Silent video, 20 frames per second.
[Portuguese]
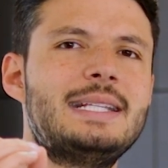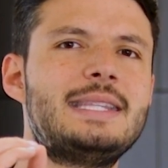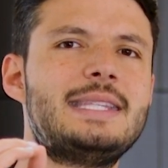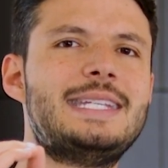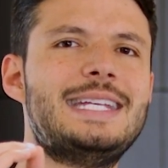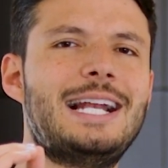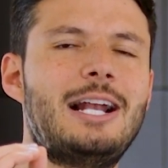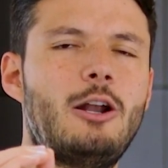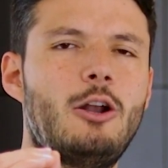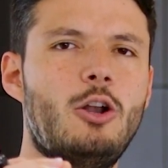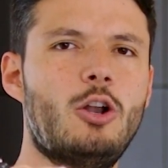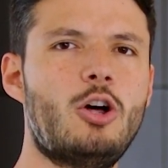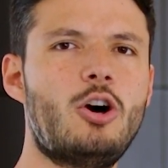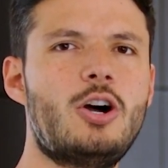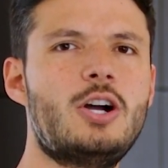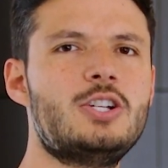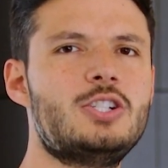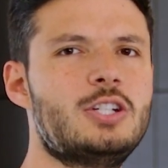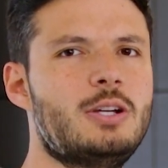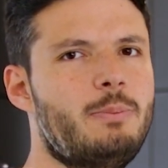de
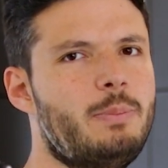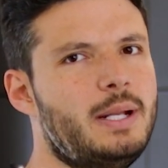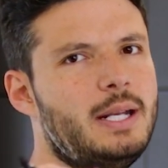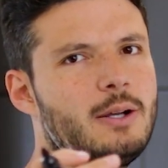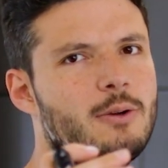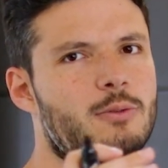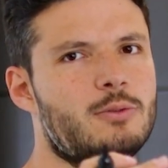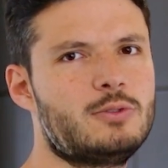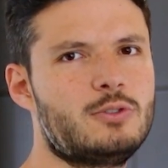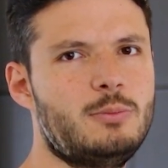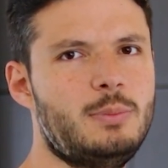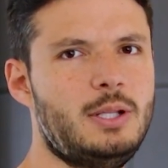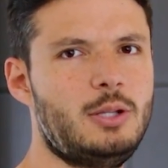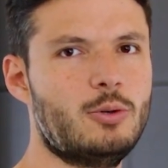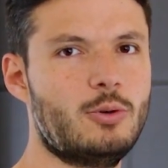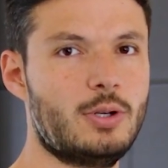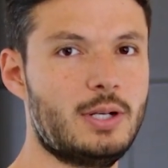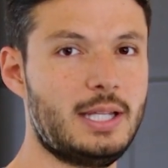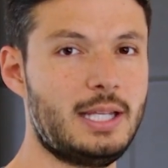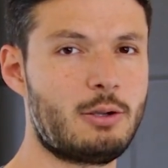loja para
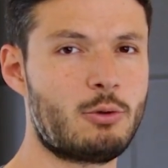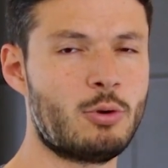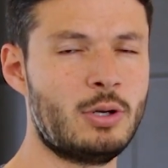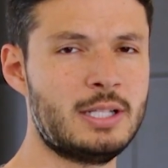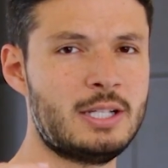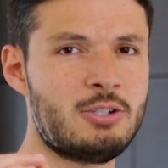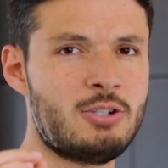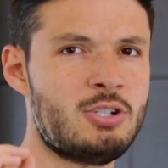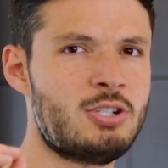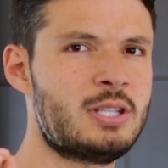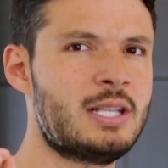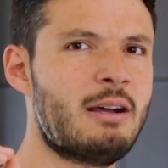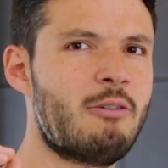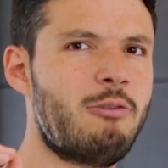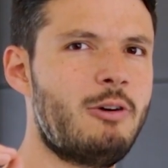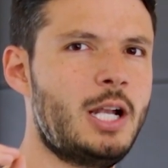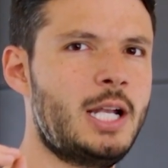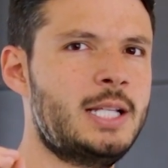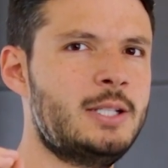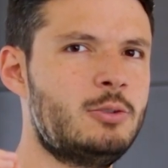consumidor. E quando a gente está
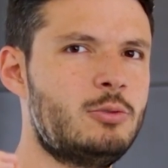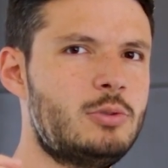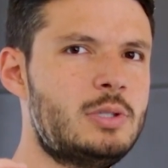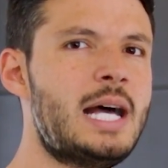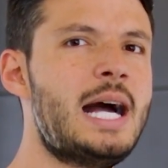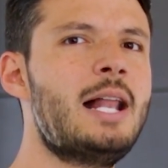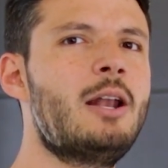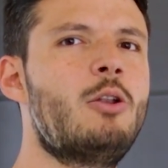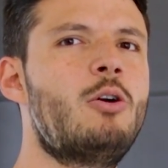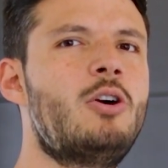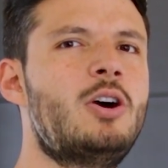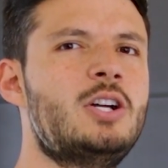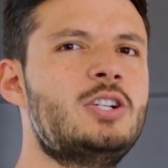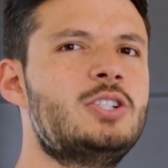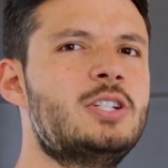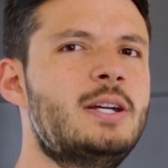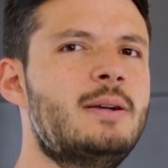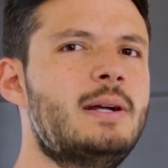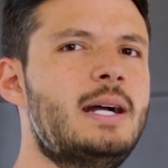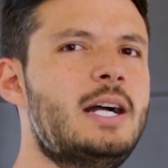falando da
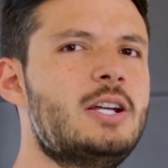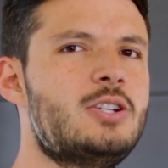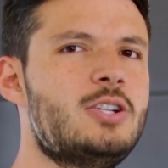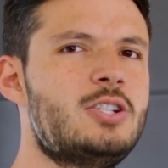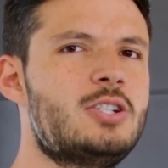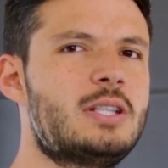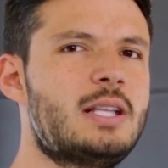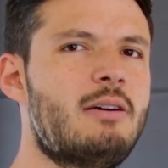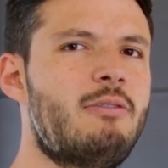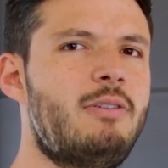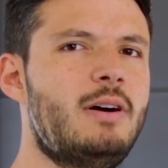loja, a gente está